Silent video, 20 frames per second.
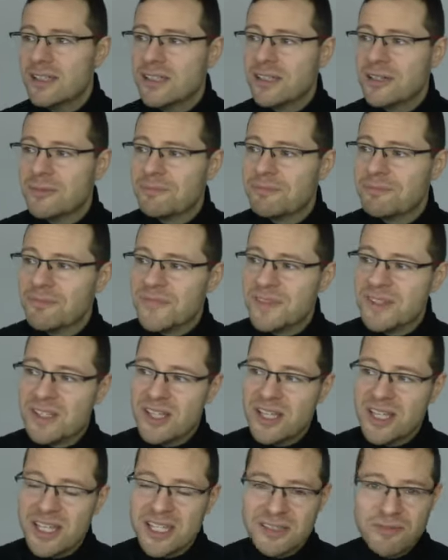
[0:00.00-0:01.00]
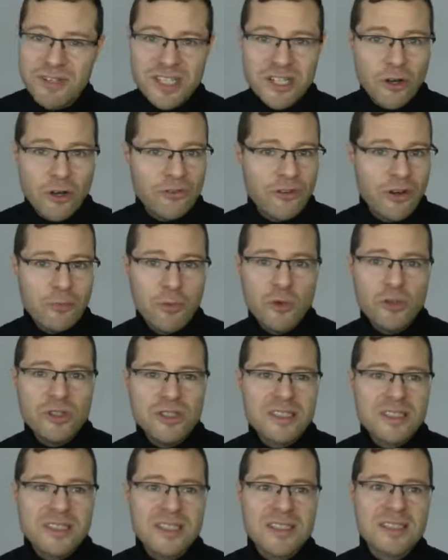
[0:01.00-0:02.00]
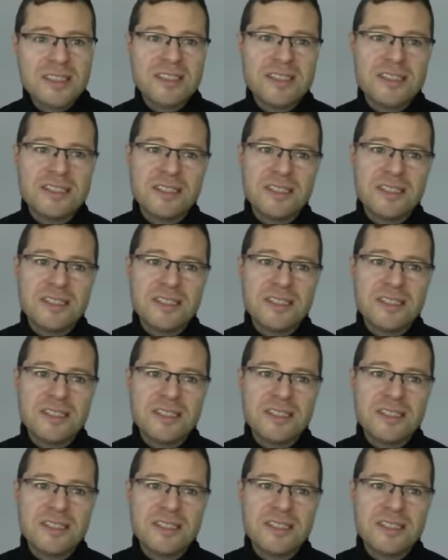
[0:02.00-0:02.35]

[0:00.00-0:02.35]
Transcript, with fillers: Ähm, es wird auch vermutet, dass